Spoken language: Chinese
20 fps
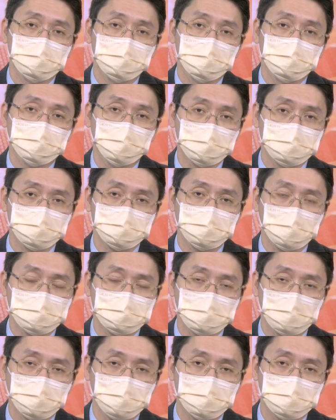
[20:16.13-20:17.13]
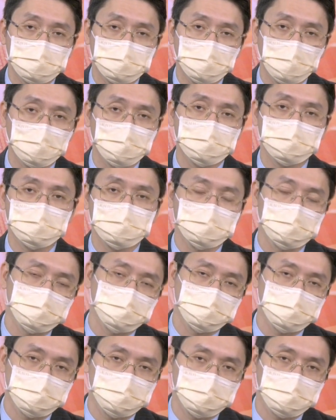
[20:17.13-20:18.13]
帮助大家八月份
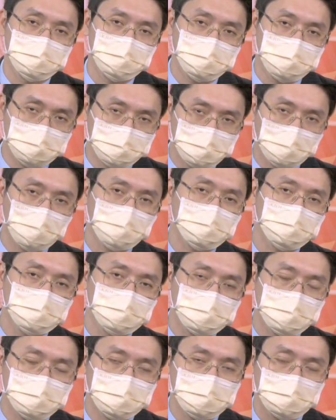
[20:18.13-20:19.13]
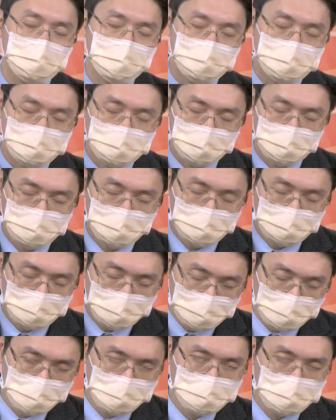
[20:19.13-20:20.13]
乞丐等势得胜，
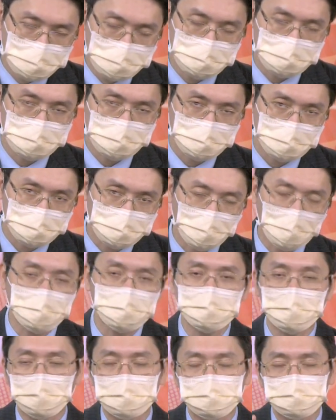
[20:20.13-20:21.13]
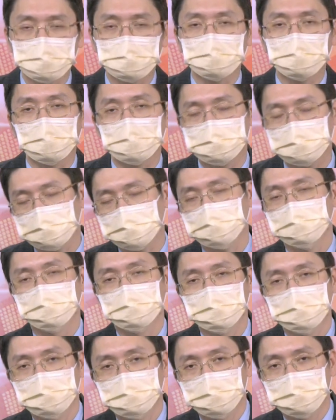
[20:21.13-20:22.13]
一起发发赚大钱，
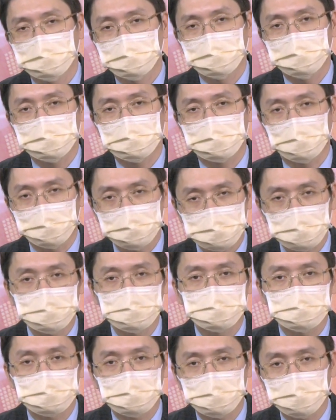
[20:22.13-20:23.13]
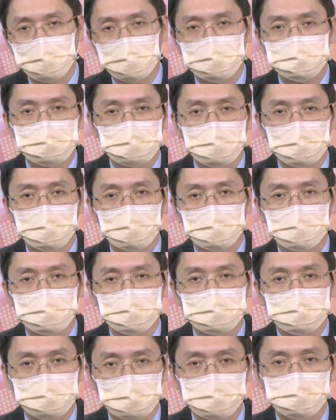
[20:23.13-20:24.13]
赶快加入，等回来我们再来啊，
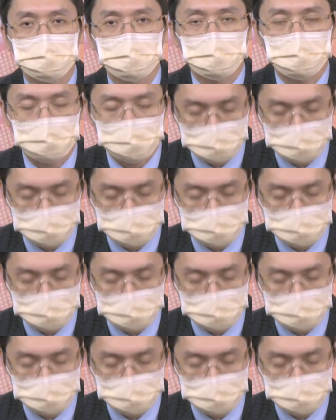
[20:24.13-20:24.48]
其他股票。